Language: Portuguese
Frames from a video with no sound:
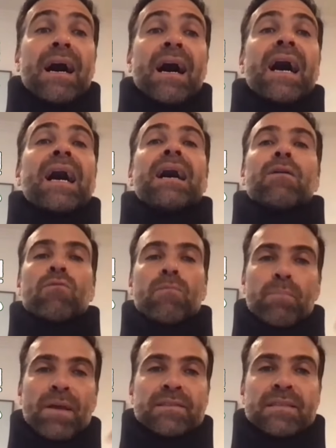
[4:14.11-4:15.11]
há um
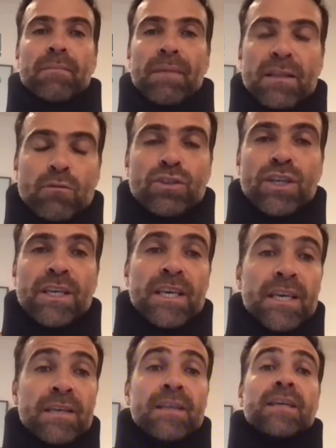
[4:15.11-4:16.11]
pensamento de
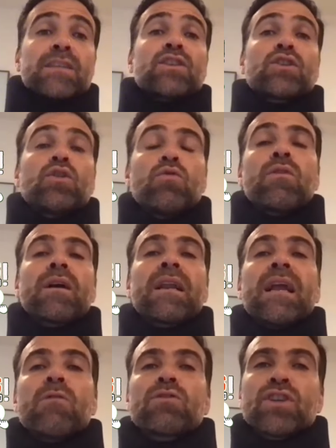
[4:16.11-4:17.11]
que se o
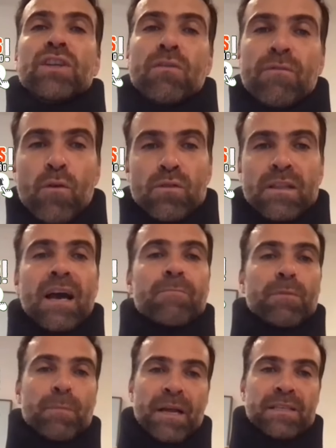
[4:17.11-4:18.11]
Claudinho voltar
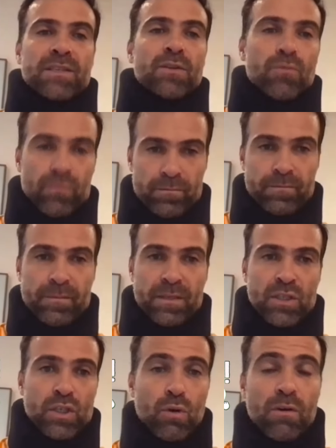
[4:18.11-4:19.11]
para o Brasil,
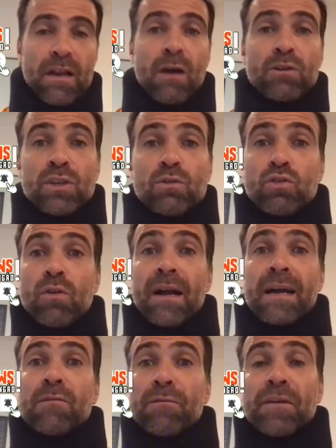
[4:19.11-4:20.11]
se o Claudinho
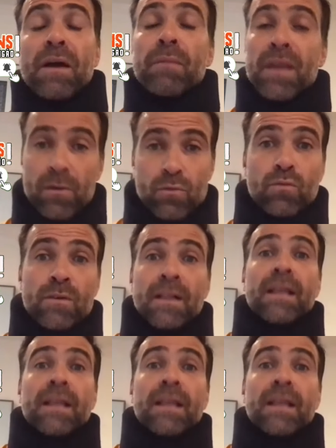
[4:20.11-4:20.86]
jogar no Flamengo,